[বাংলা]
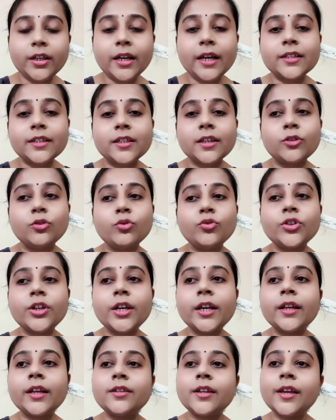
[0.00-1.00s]
আছে তো
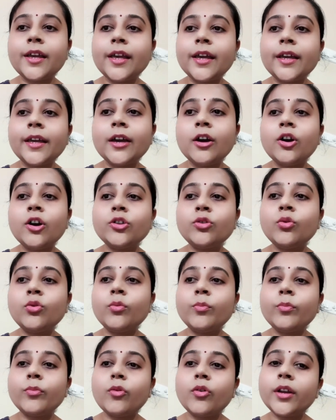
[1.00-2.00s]
সেক্ষেত্রে একে হয়তো
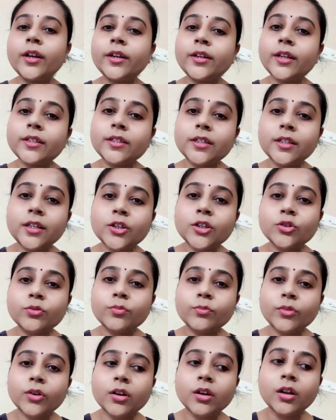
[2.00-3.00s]
অনেকটা জিনিস
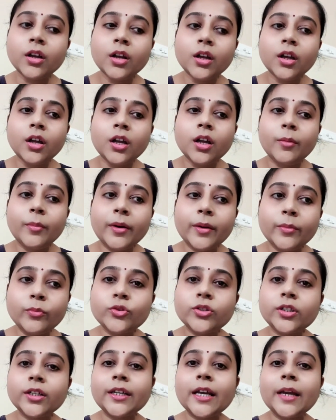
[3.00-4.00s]
মানে
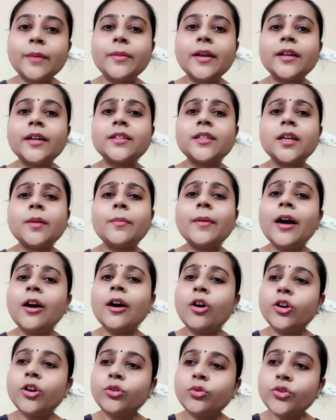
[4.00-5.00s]
বুঝতে টাইম লাগছে বা
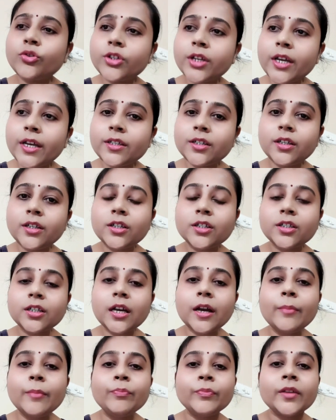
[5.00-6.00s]
হয়তো সেই জিনিসটা
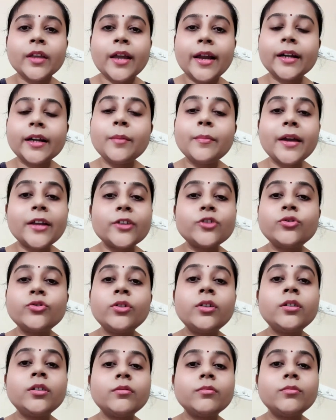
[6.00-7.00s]
একটা
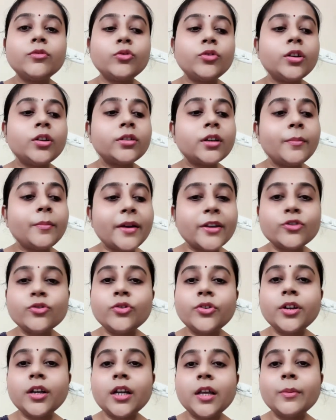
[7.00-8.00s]
ম্যাচুরাল যদি একটা
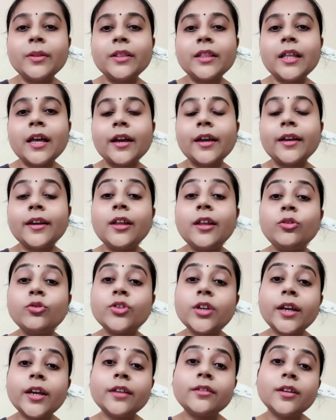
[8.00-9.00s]
ম্যাচুরিটি লেভেল থাকে না তো
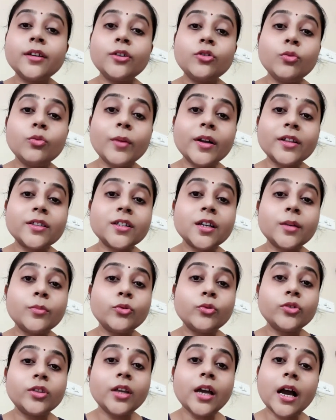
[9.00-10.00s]
সেক্ষেত্রে কিন্তু বাচ্চার
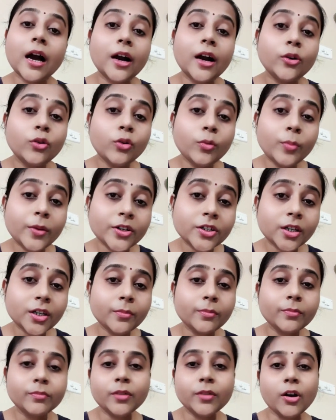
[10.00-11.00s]
মধ্যে আরও বেশি
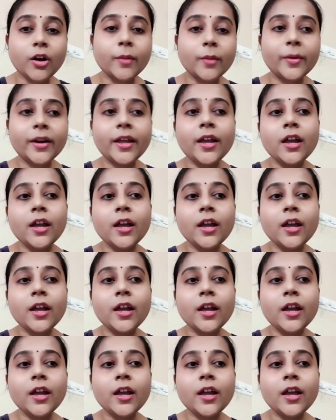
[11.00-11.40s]
ইয়ে হয় মানে